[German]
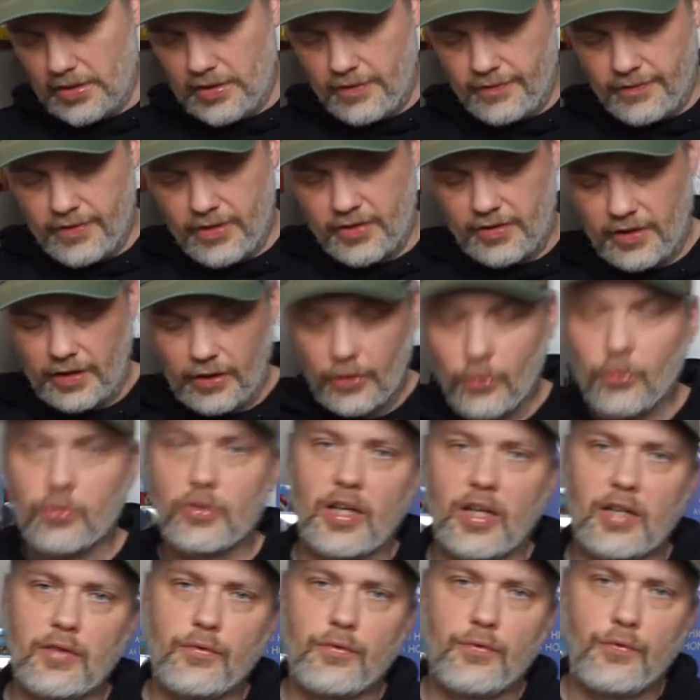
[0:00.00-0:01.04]
Vielleicht denke ich auch
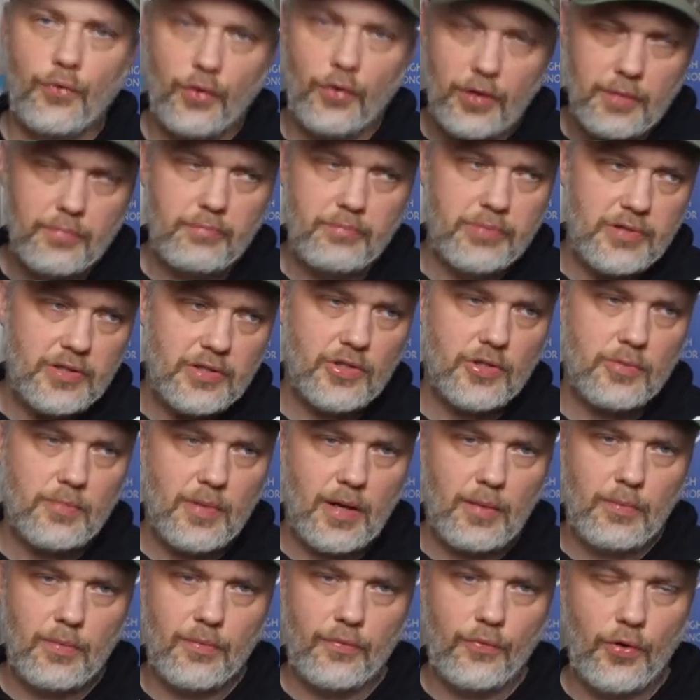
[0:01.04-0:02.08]
daran, vorher ein Bild zu
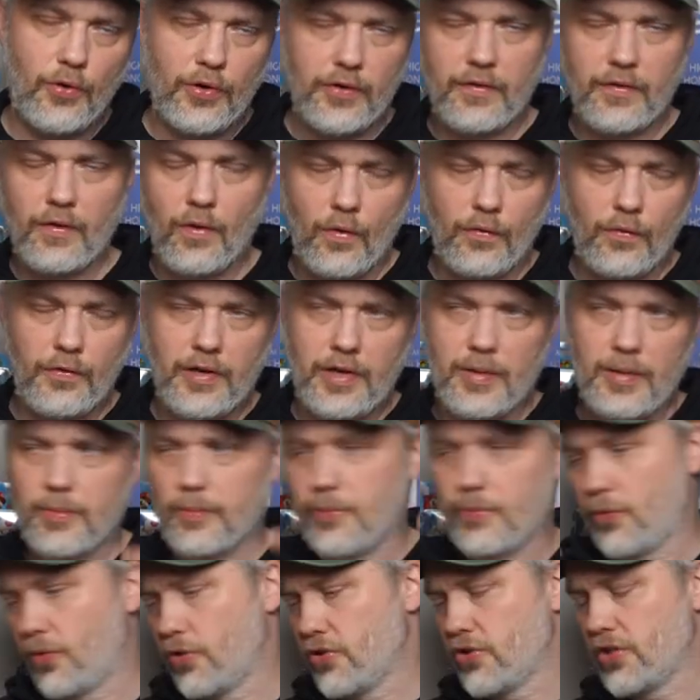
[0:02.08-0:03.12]
machen, bevor ich sie aufklebe,
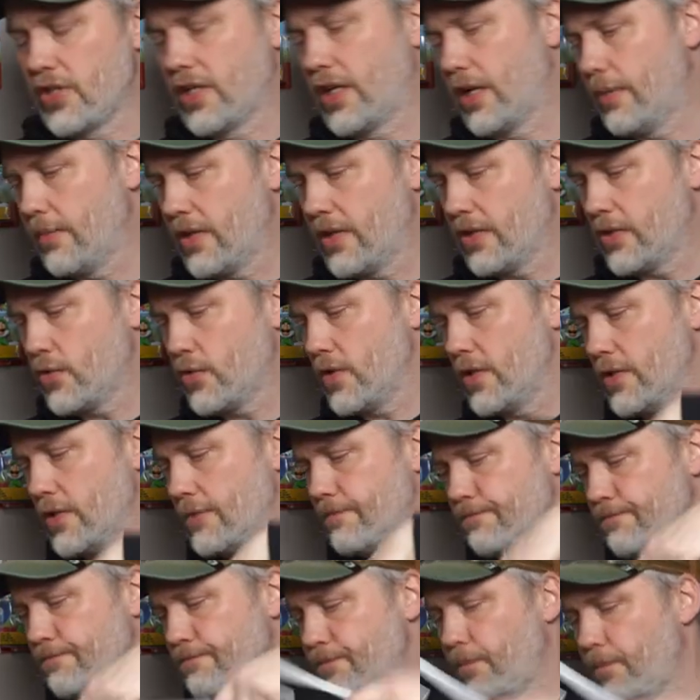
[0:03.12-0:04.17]
um sie euch in die Kamera zu
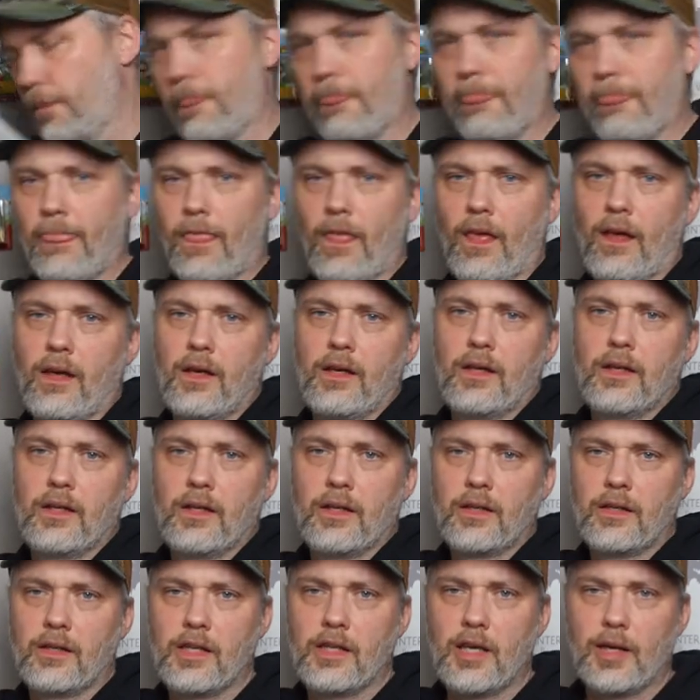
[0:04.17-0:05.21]
halten.
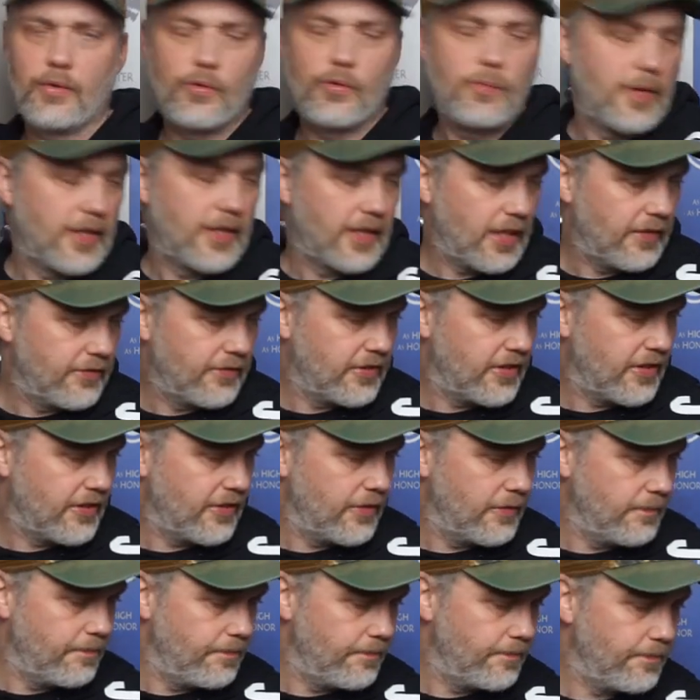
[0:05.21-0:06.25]
Hier habe ich auch meine
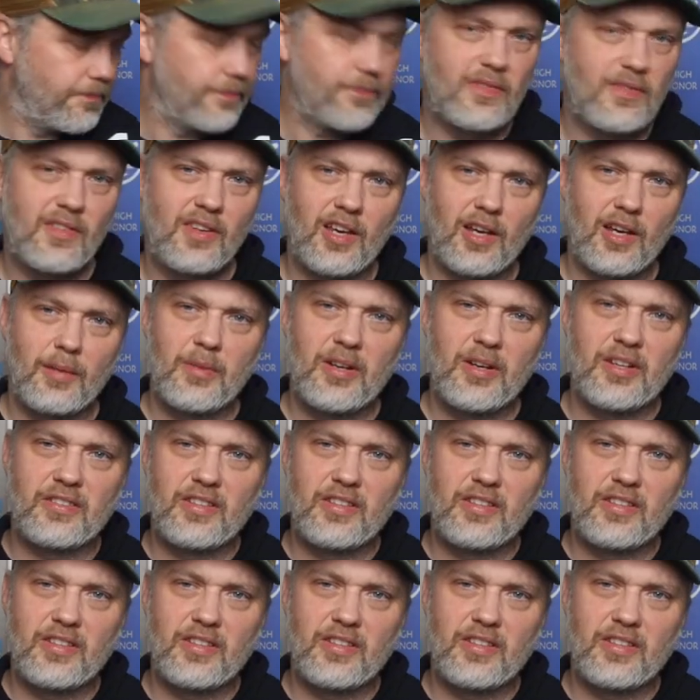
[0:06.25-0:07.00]
Kaffeetasse. Hier liegt meine